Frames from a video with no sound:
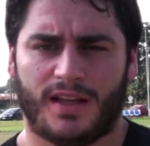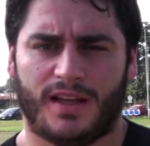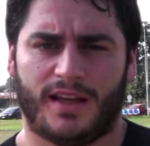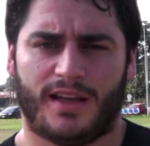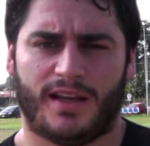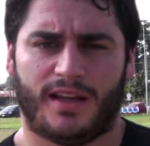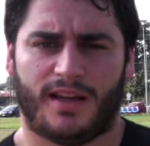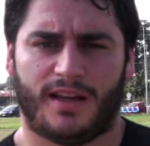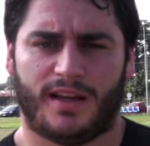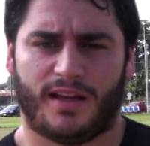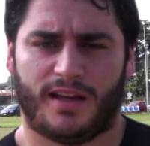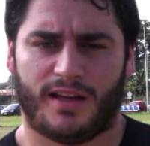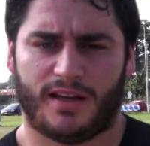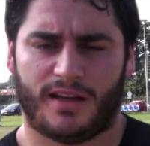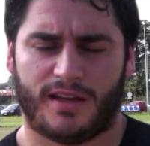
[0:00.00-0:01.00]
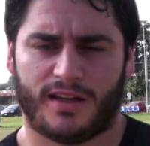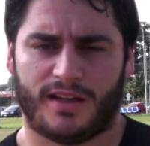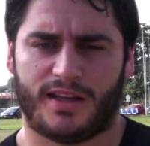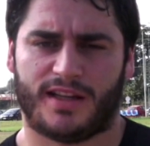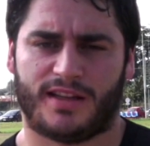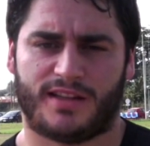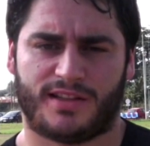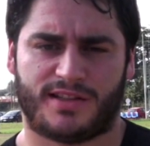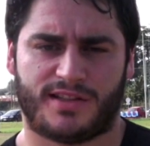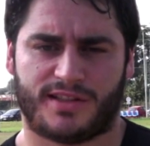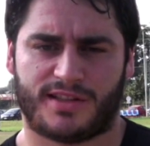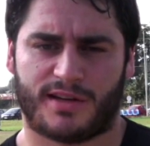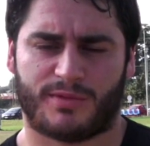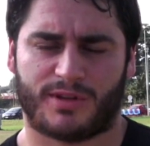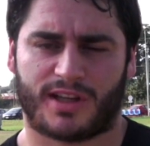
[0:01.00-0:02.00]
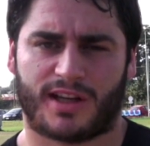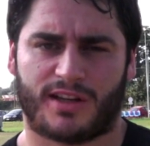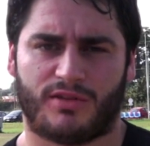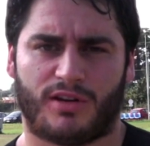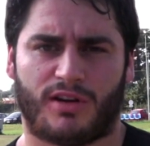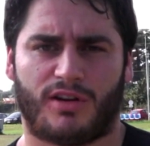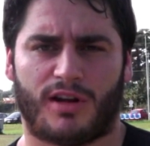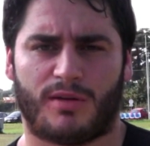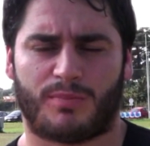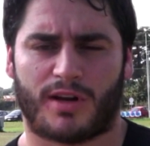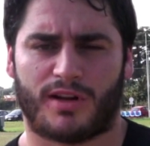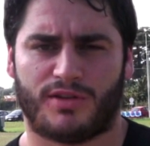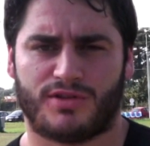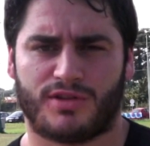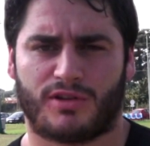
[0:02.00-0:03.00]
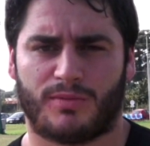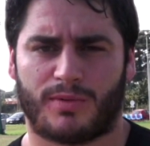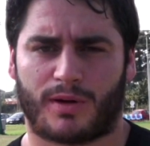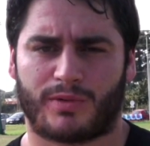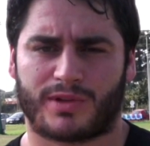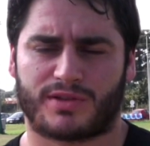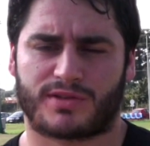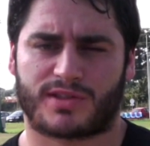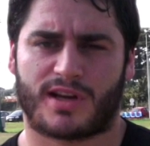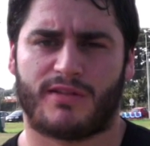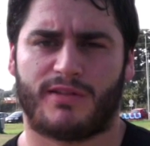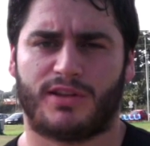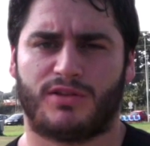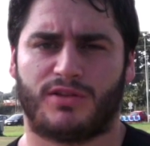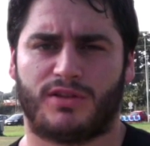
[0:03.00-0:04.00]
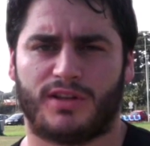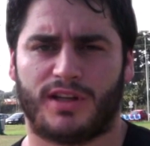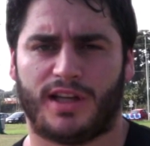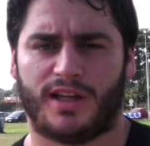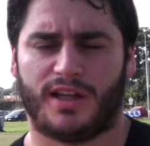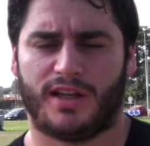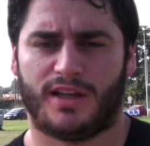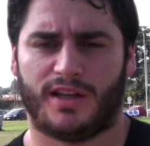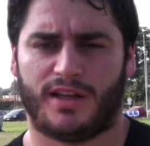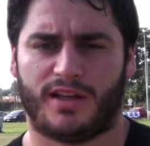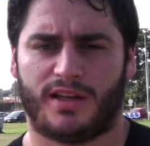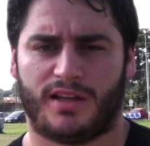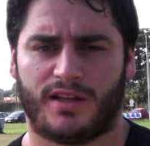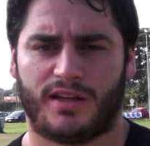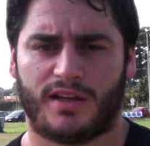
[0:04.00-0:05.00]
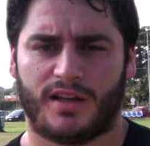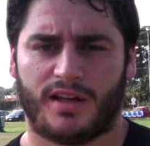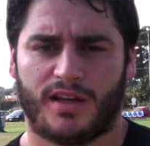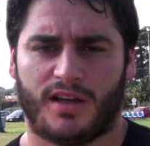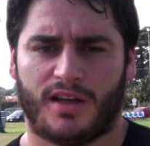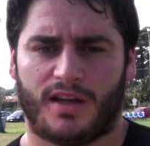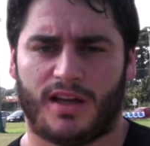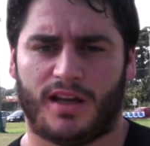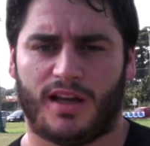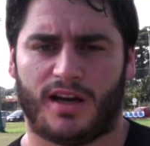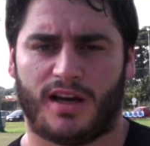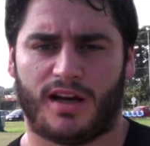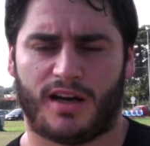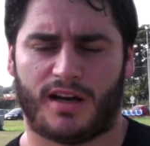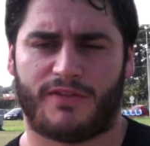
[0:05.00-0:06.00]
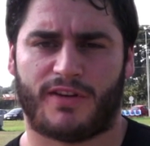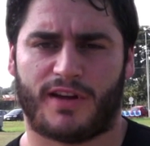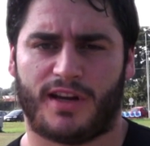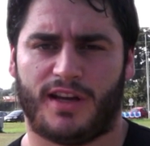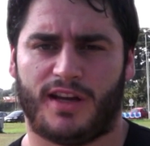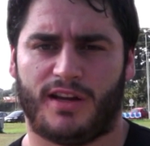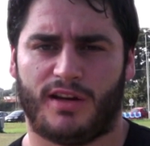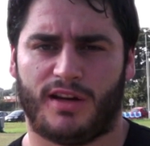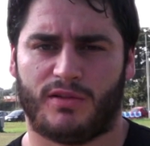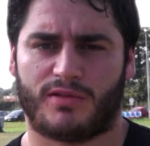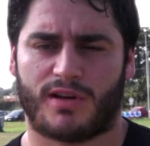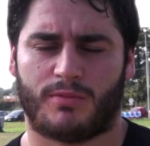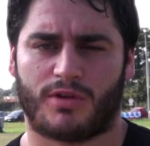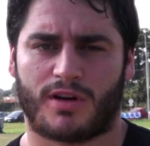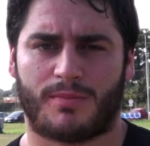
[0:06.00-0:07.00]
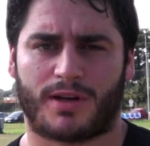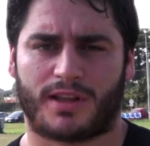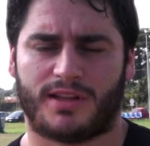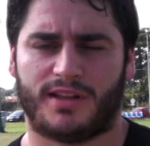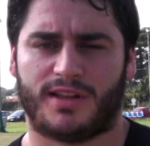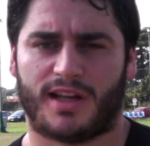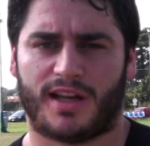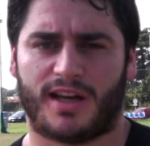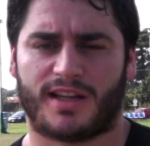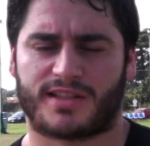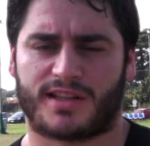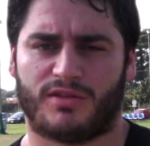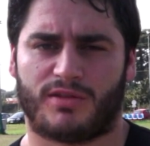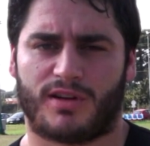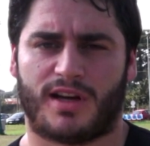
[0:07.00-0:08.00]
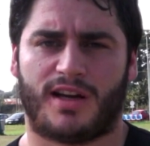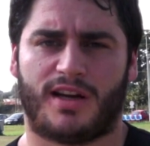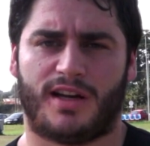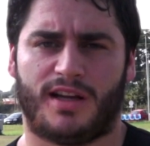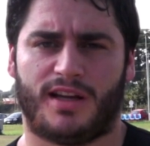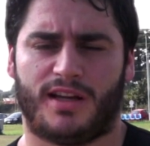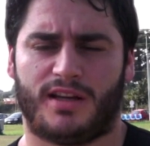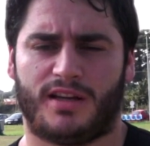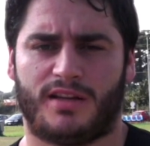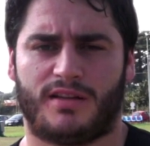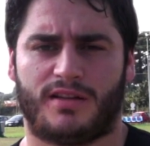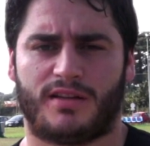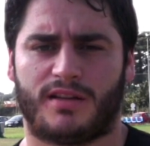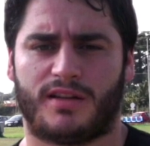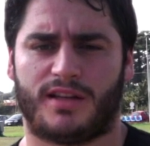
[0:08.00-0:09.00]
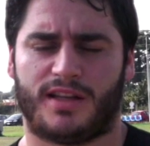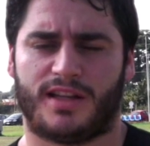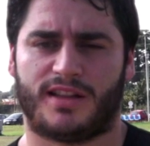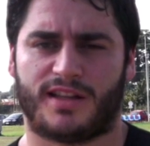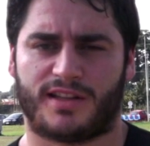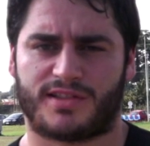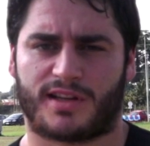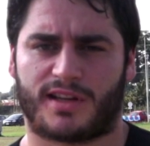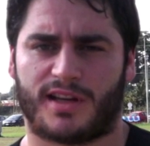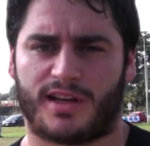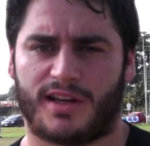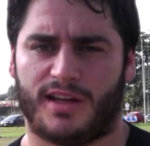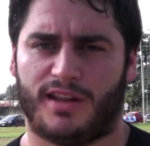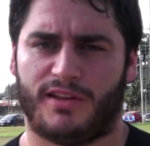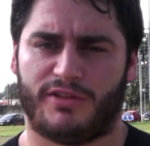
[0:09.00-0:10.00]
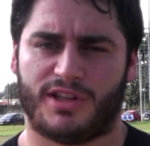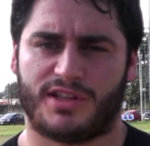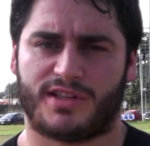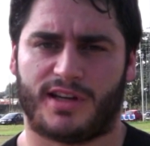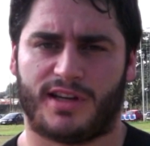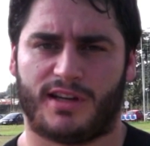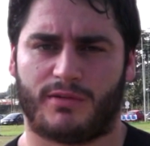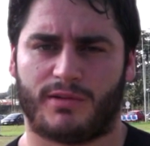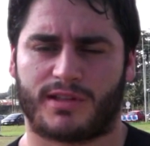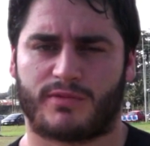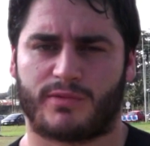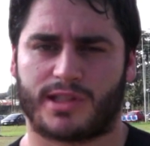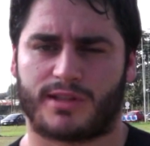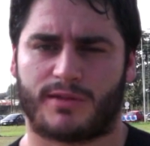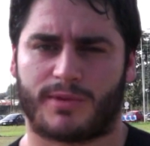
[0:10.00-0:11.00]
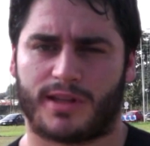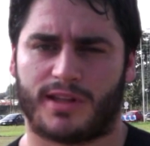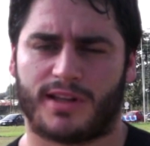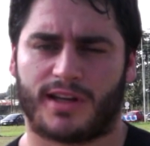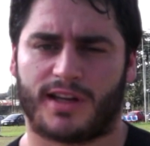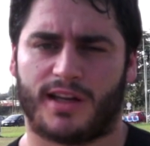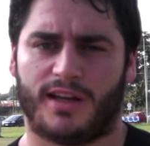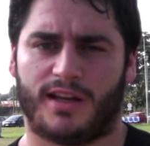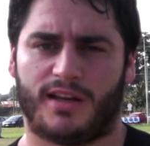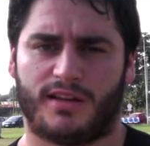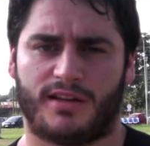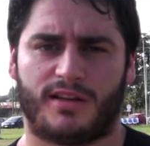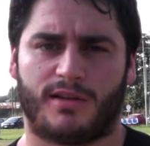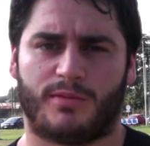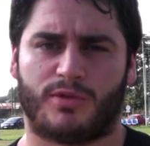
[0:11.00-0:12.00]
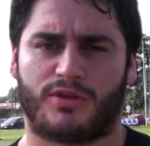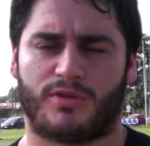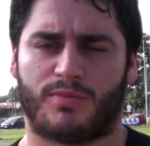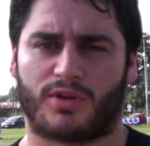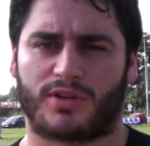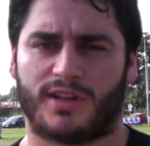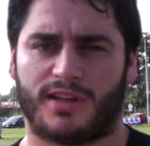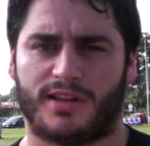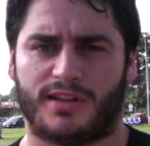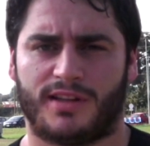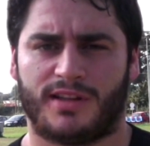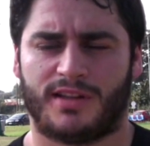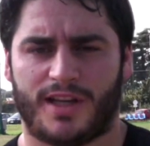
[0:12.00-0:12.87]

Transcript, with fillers: E, e, niente, ci stiamo attaccando al piano di gioco per questo sabato e, e a, a, fare una buona partita là a San Donà e, e niente, a cercare di vincere questa partita che è molto importante.